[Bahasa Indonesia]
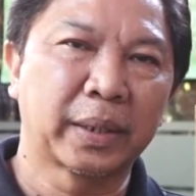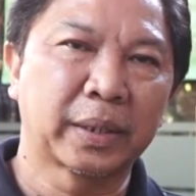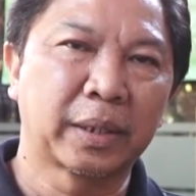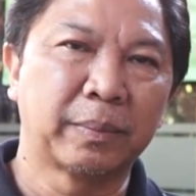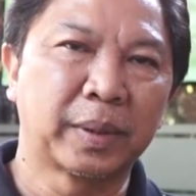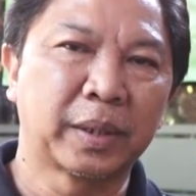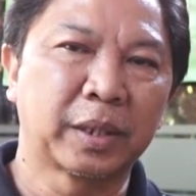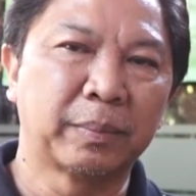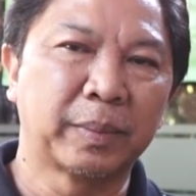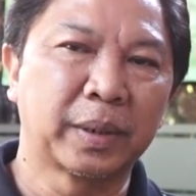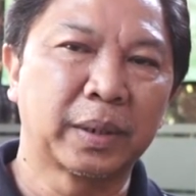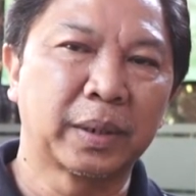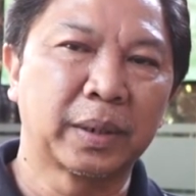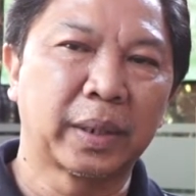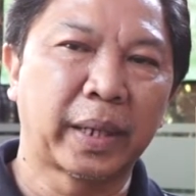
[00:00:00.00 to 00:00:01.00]

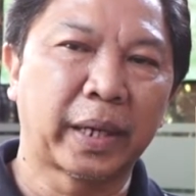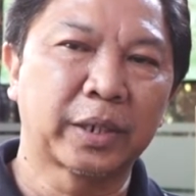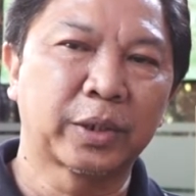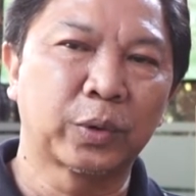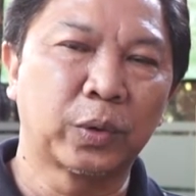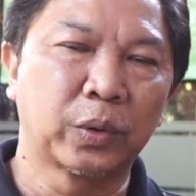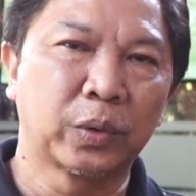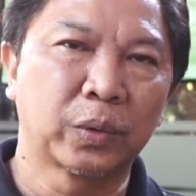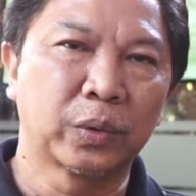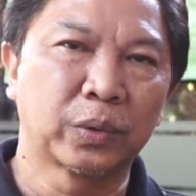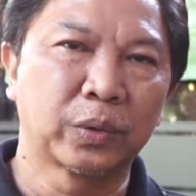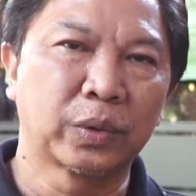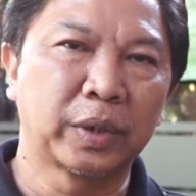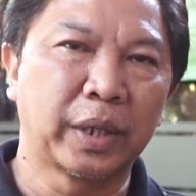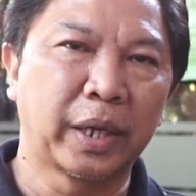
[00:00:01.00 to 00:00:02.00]
teman-teman EXO
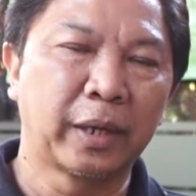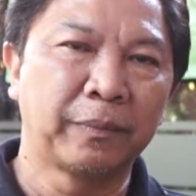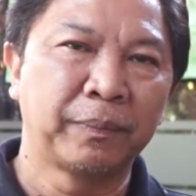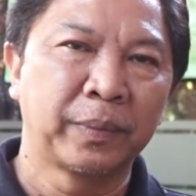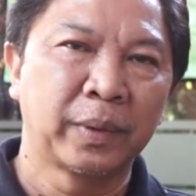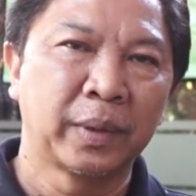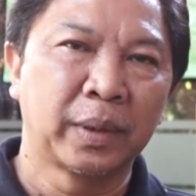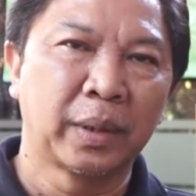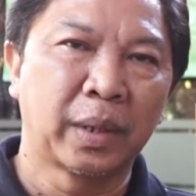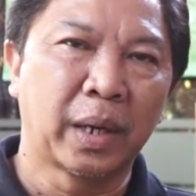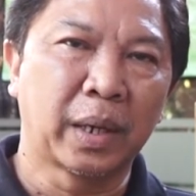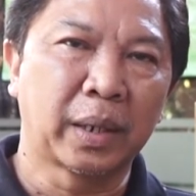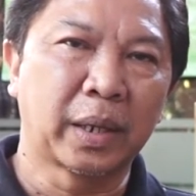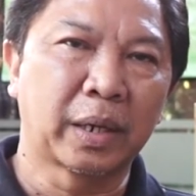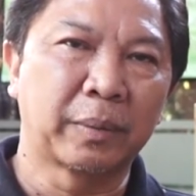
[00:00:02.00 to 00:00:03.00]
khususnya
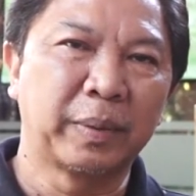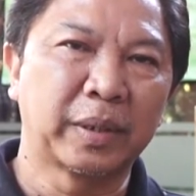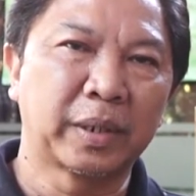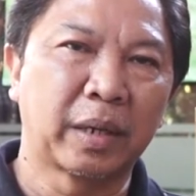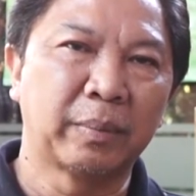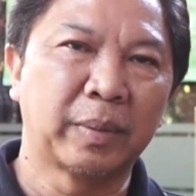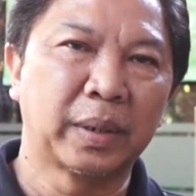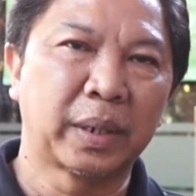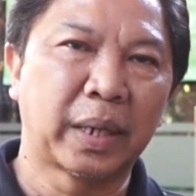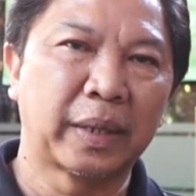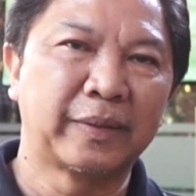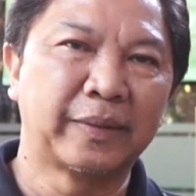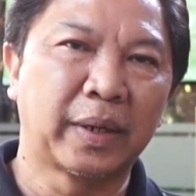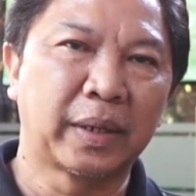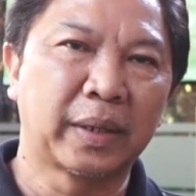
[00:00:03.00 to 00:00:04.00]
agar bisa
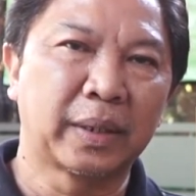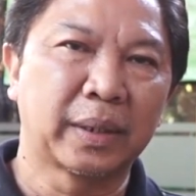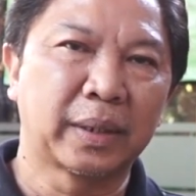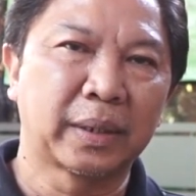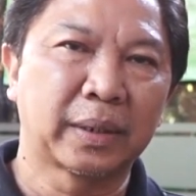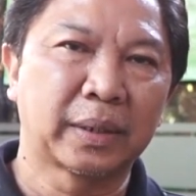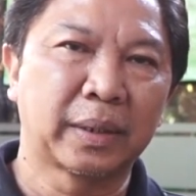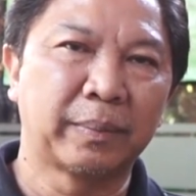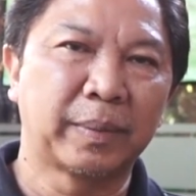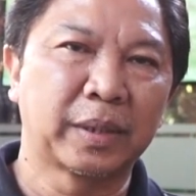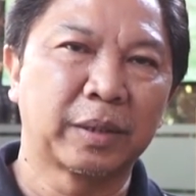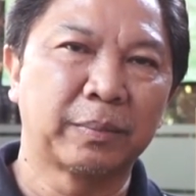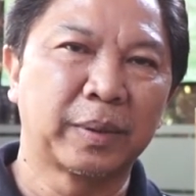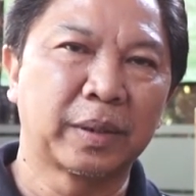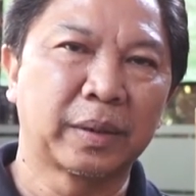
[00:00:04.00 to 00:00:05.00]
mengajak
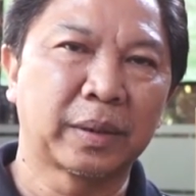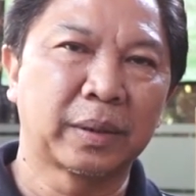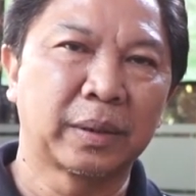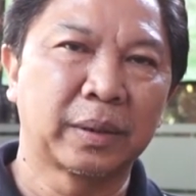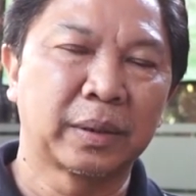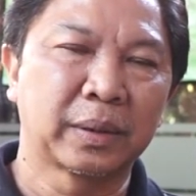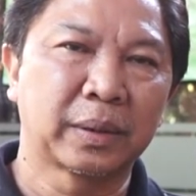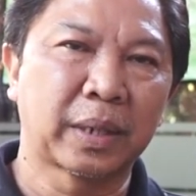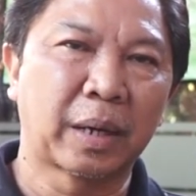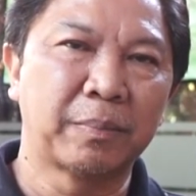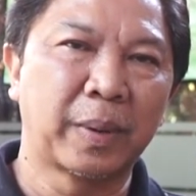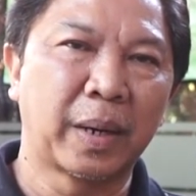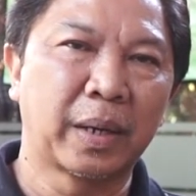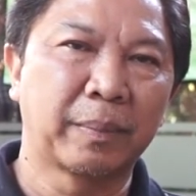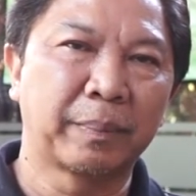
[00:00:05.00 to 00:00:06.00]
teman-teman
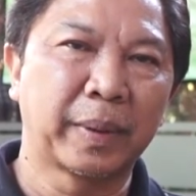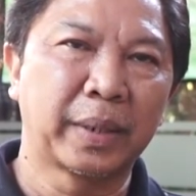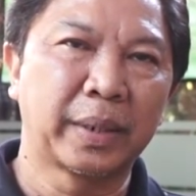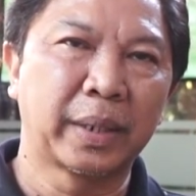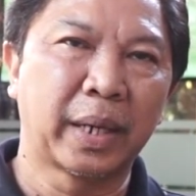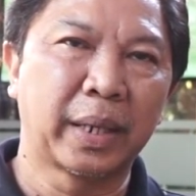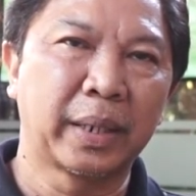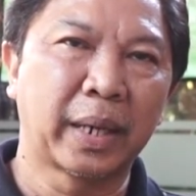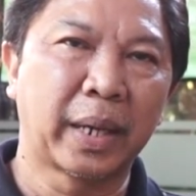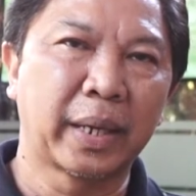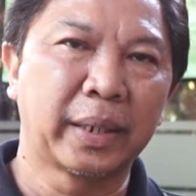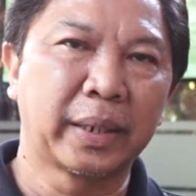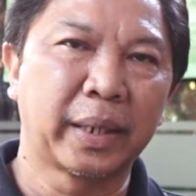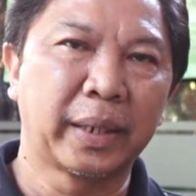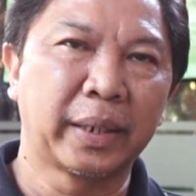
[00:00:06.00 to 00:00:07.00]
cabang PDHI
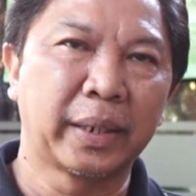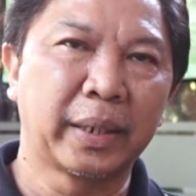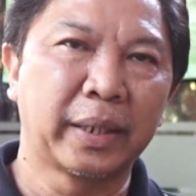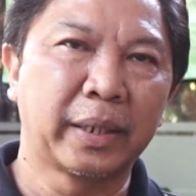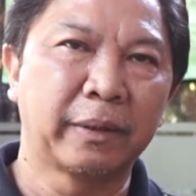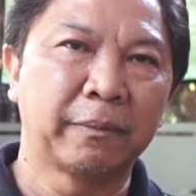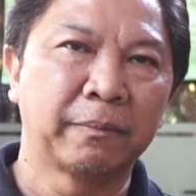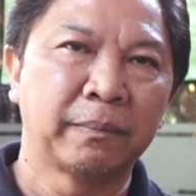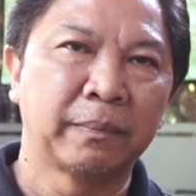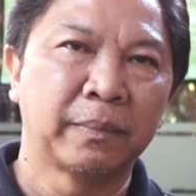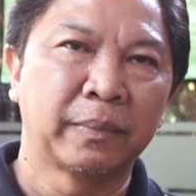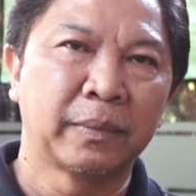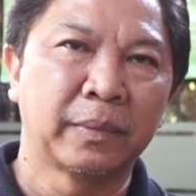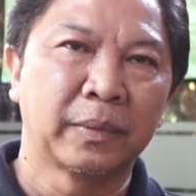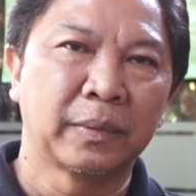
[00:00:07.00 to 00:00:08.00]
lainnya ini
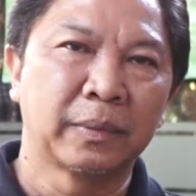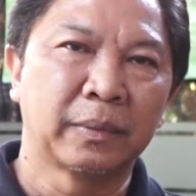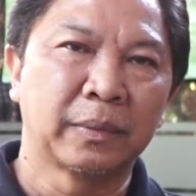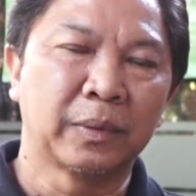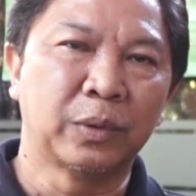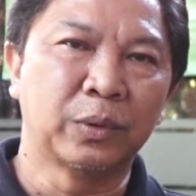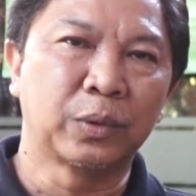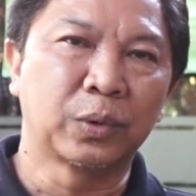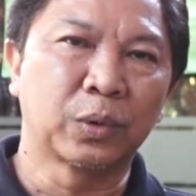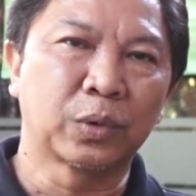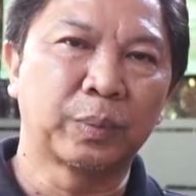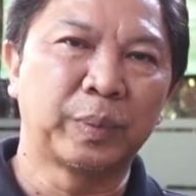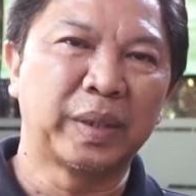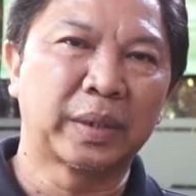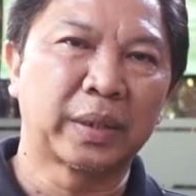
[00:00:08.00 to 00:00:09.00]
untuk
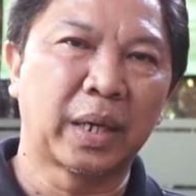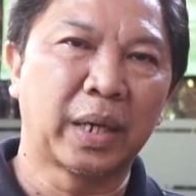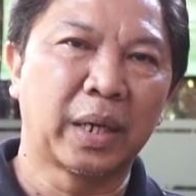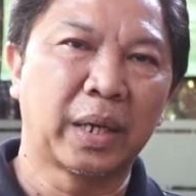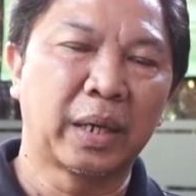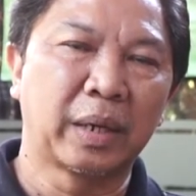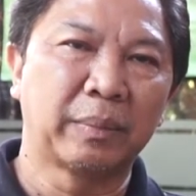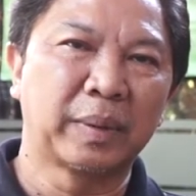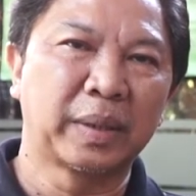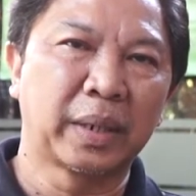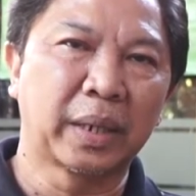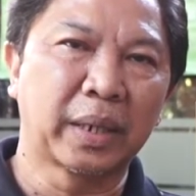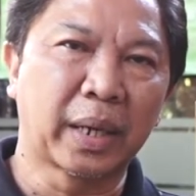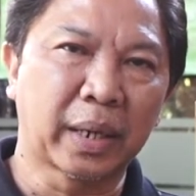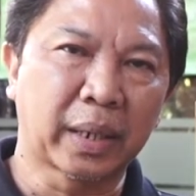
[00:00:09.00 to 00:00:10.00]
bisa
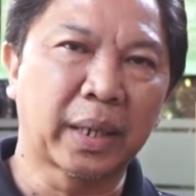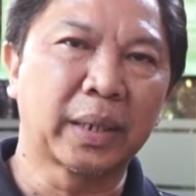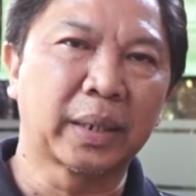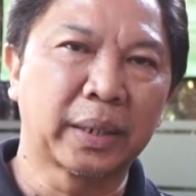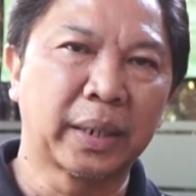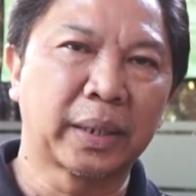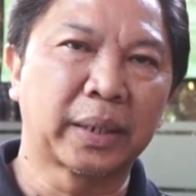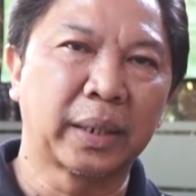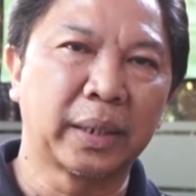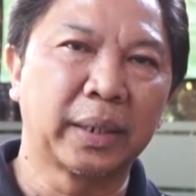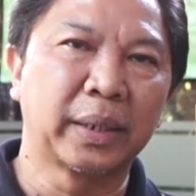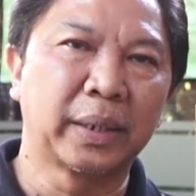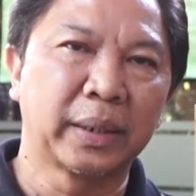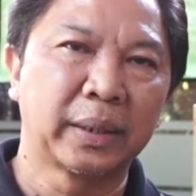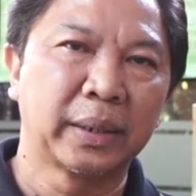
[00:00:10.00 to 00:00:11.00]
menyelenggarakan kegiatan
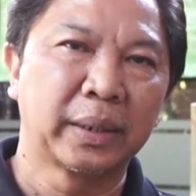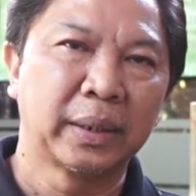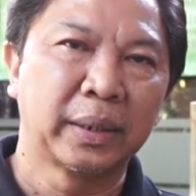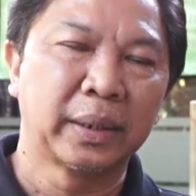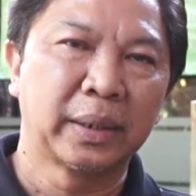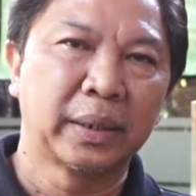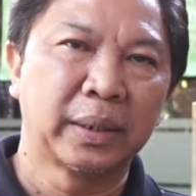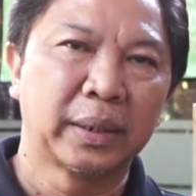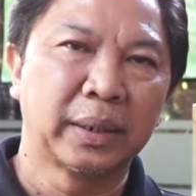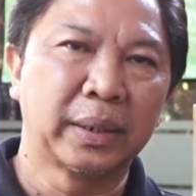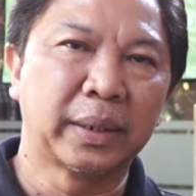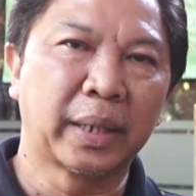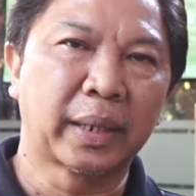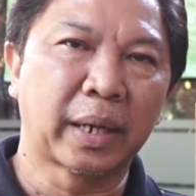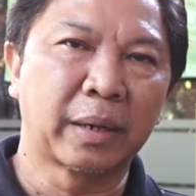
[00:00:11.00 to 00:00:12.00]
ini di
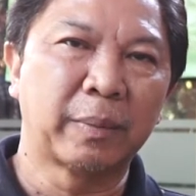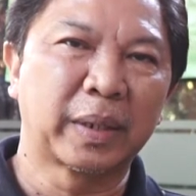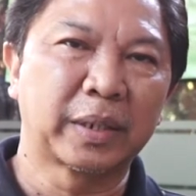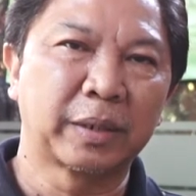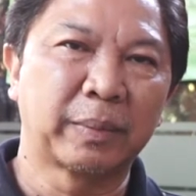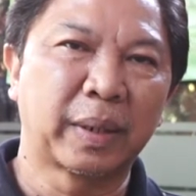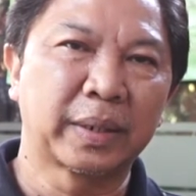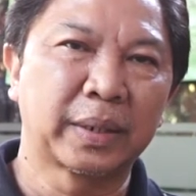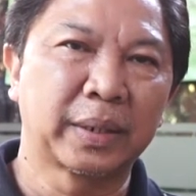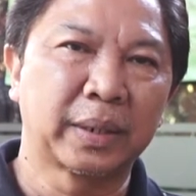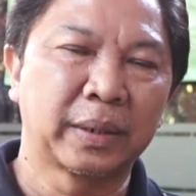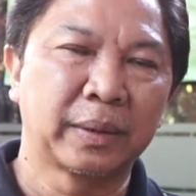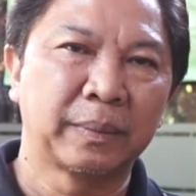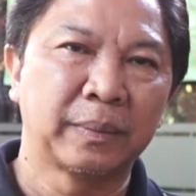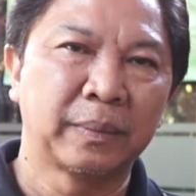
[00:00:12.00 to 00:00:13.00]
daerah
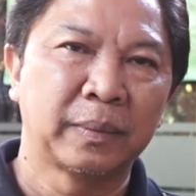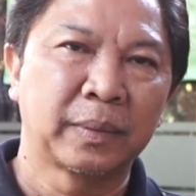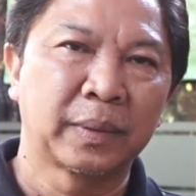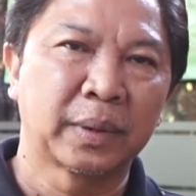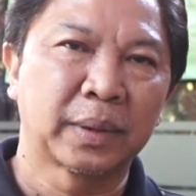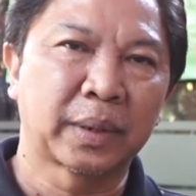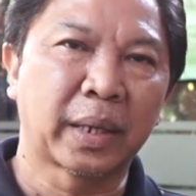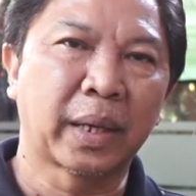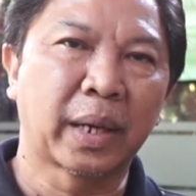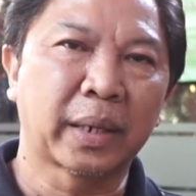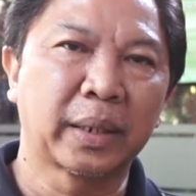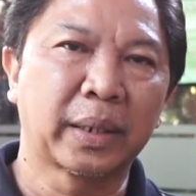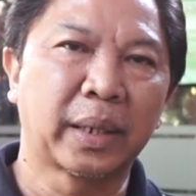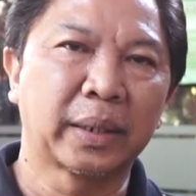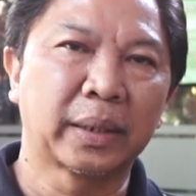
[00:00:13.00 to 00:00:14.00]
masing-masing. Saya
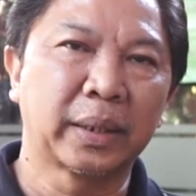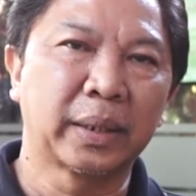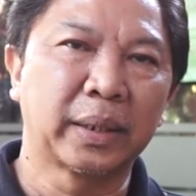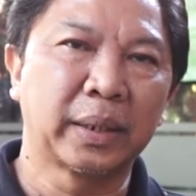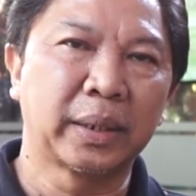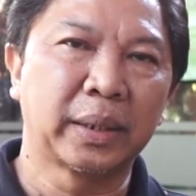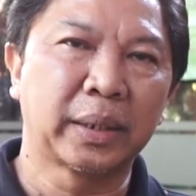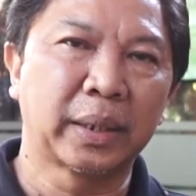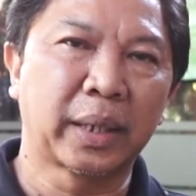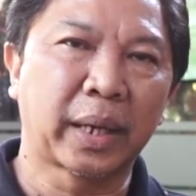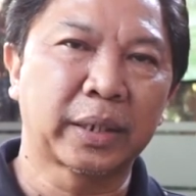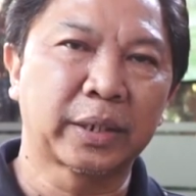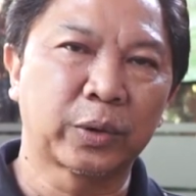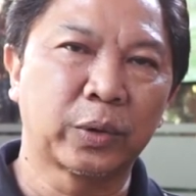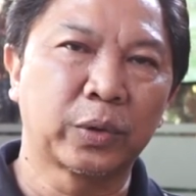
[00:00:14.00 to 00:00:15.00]
yakin nanti
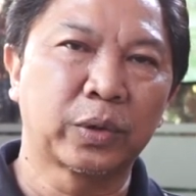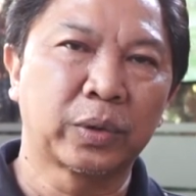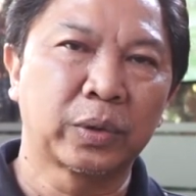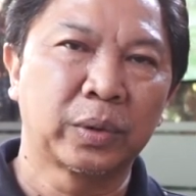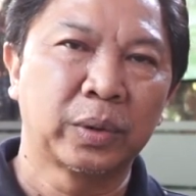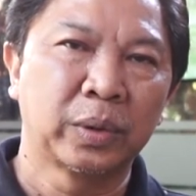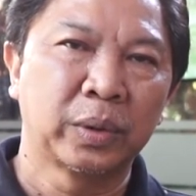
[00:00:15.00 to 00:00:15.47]
EXO